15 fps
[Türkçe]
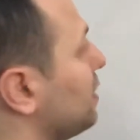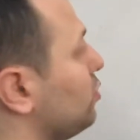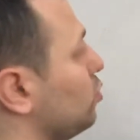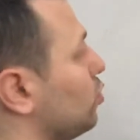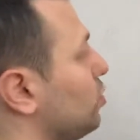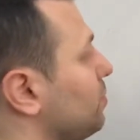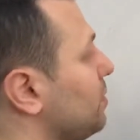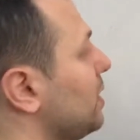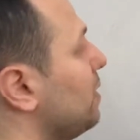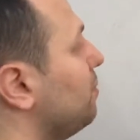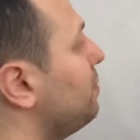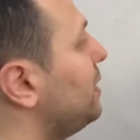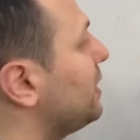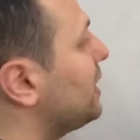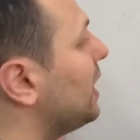ediyorum.
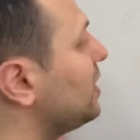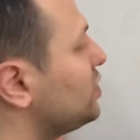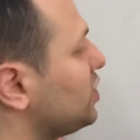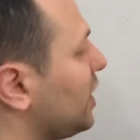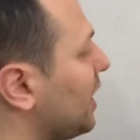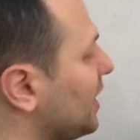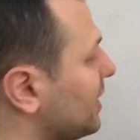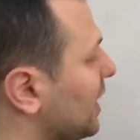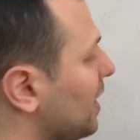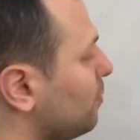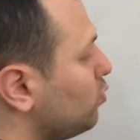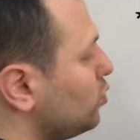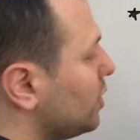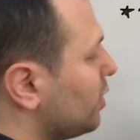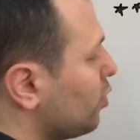Birkaç tane
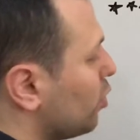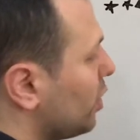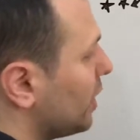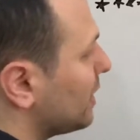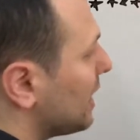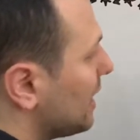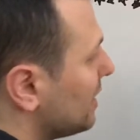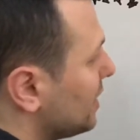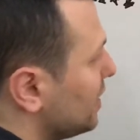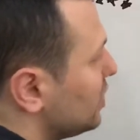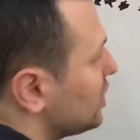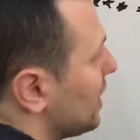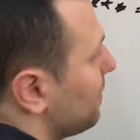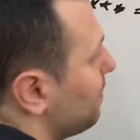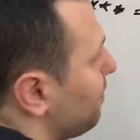daha bunları
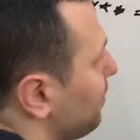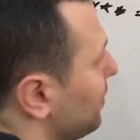örneklendireceğim.